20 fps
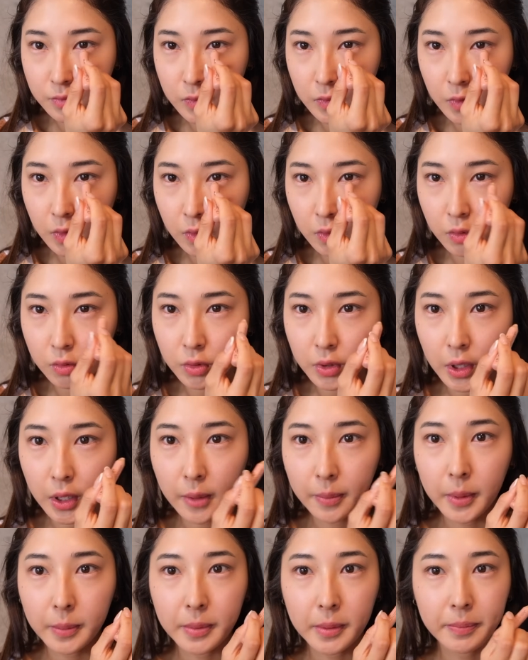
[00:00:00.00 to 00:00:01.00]
ここだ
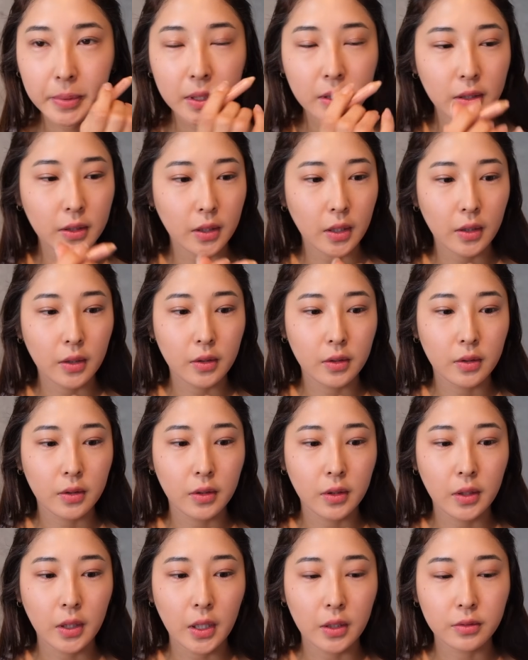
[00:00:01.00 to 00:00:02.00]
けピピピって
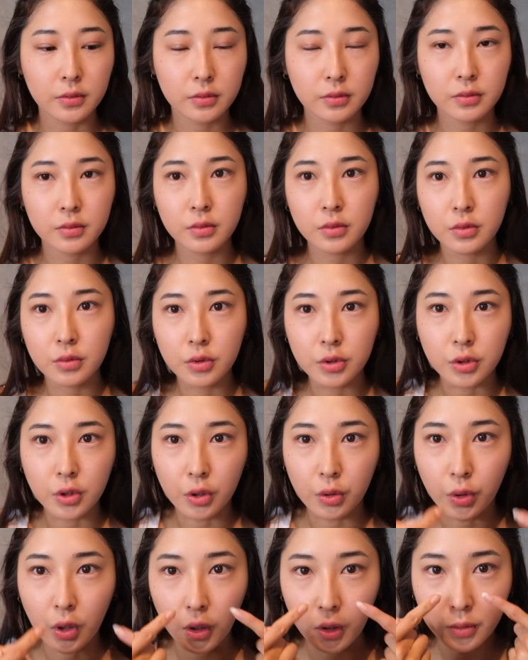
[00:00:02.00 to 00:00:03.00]
やるそし
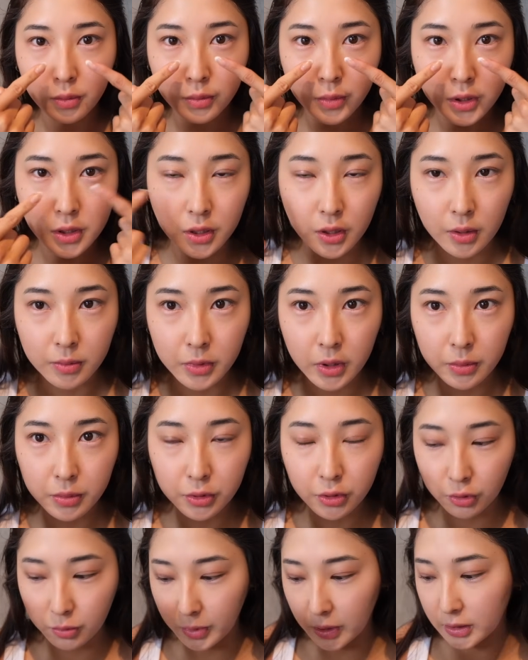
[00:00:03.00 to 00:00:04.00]
たらほらめっちゃ涙
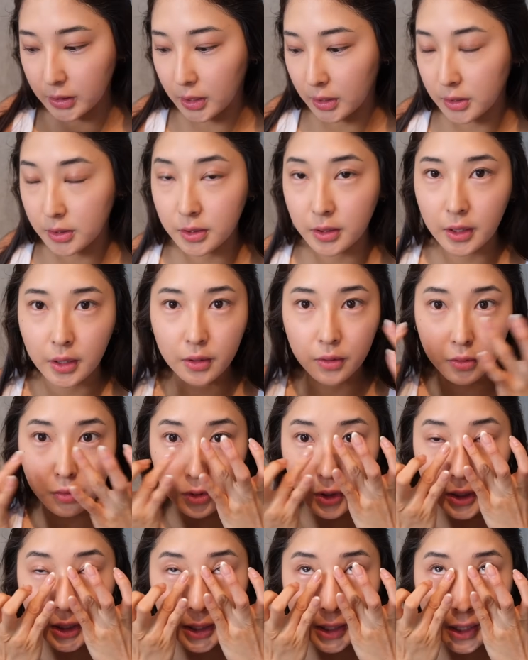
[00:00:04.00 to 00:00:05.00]
袋爆誕するんだけど
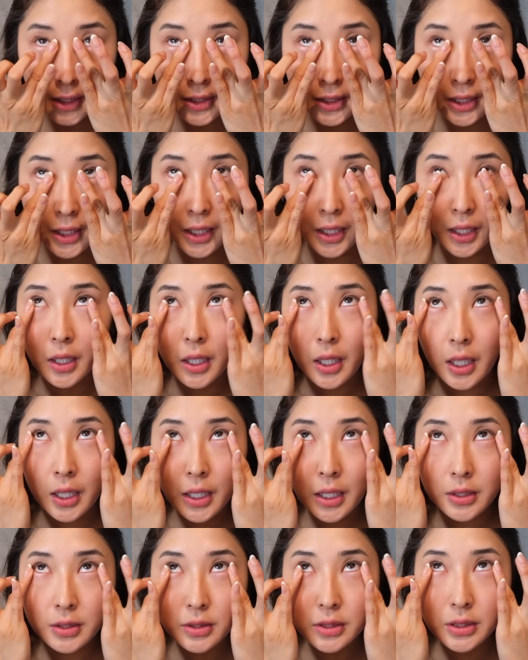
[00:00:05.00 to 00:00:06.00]
これだけやったら
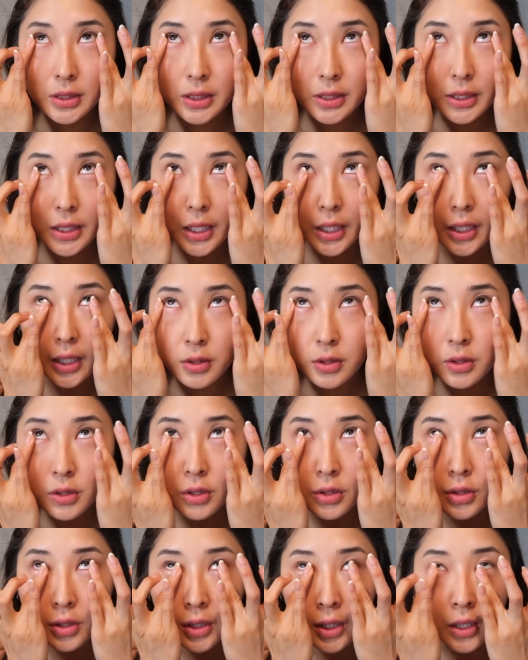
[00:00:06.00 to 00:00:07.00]
明るすぎて
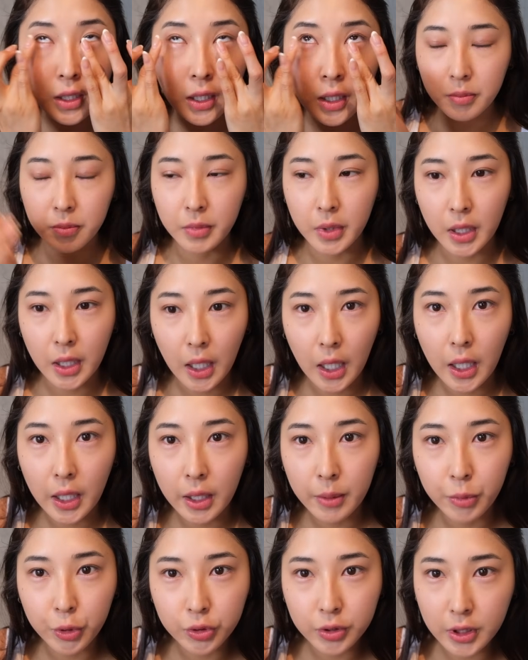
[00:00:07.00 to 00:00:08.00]
ちょっとなんか目が腫
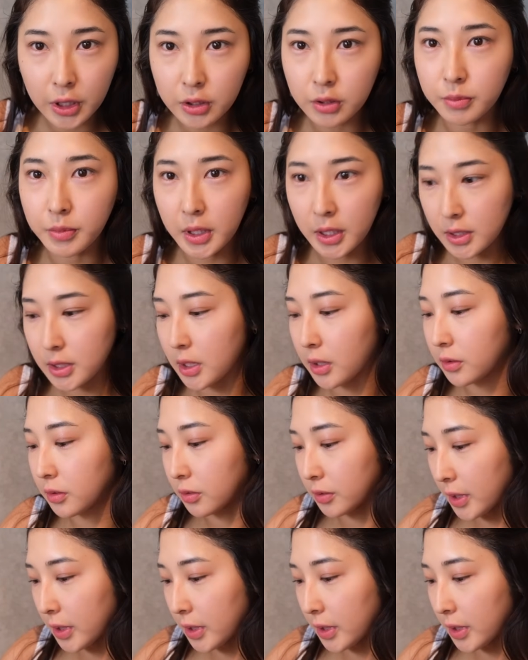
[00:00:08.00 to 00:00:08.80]
れぼったく見えちゃうの